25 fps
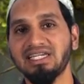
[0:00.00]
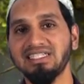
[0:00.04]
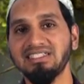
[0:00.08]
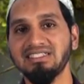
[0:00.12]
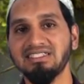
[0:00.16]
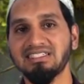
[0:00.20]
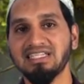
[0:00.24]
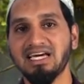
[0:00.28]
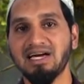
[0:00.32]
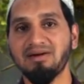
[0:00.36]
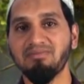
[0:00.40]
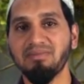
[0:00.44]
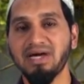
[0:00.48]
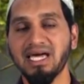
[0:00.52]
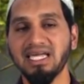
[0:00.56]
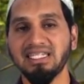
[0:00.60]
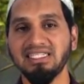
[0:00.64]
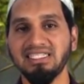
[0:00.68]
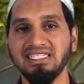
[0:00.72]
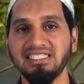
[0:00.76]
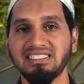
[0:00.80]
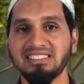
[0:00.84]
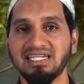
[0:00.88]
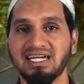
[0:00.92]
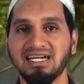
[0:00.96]
นั้นสามารถ
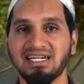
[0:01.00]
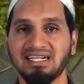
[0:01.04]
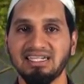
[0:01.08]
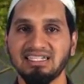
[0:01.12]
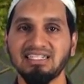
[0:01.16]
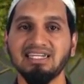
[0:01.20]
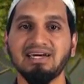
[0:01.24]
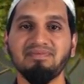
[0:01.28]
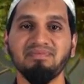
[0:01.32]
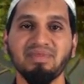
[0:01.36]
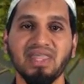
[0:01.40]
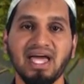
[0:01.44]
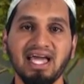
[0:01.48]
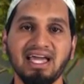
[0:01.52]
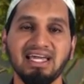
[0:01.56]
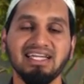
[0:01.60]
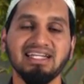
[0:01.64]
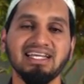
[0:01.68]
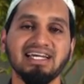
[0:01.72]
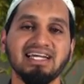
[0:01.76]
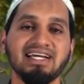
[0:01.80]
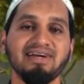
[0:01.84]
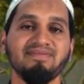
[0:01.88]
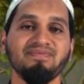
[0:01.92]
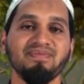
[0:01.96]
ที่จะกระทำได้
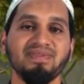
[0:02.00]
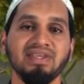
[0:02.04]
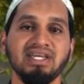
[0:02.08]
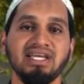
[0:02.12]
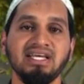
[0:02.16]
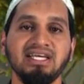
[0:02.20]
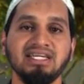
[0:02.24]
นะครับ